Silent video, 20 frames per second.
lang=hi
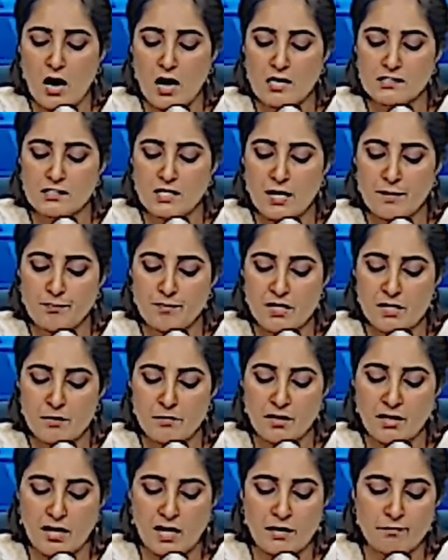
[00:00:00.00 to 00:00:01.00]
आज अपने एक
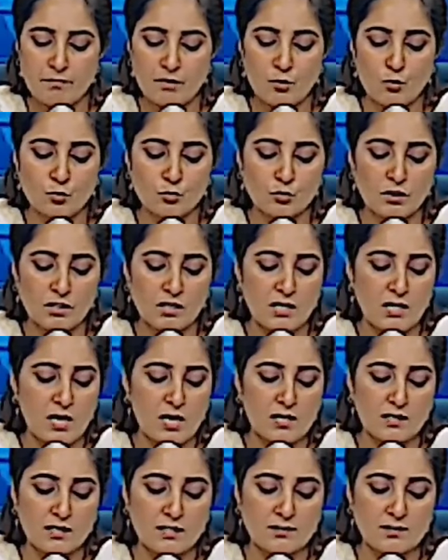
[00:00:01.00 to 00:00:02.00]
बयान में उन्होंने
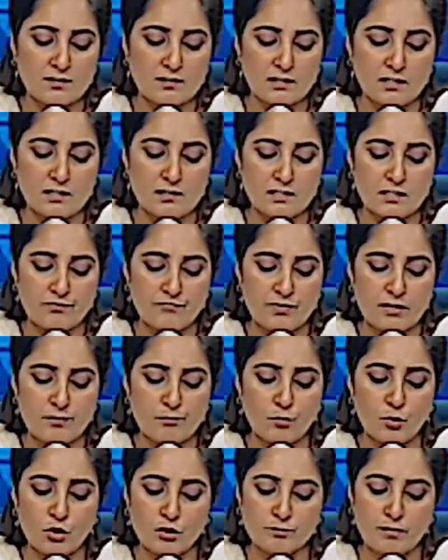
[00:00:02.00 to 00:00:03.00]
कहा कि तस्किन जफर
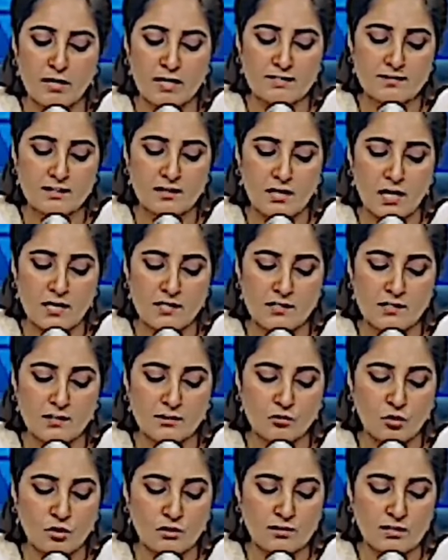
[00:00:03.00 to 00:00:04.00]
बहुत
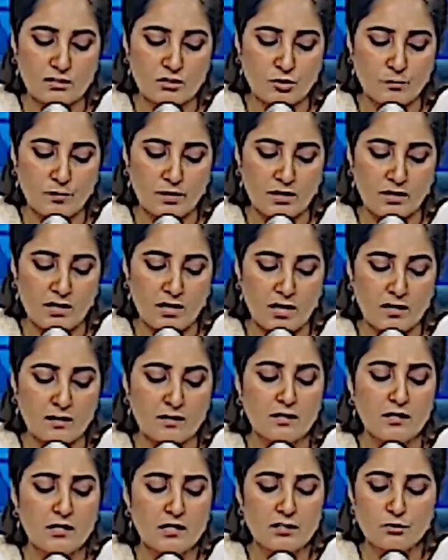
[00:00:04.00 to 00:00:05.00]
बासलाहियत और
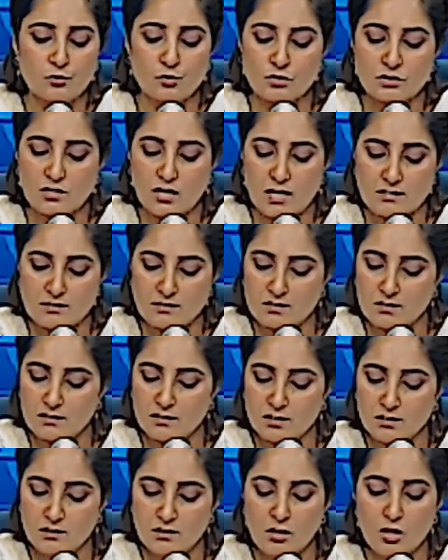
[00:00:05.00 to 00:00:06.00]
तजुर्बाकार न्यूज़ कास्टर
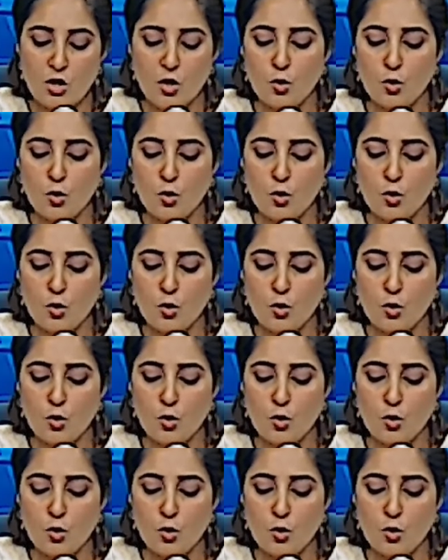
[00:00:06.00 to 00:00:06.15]
थीं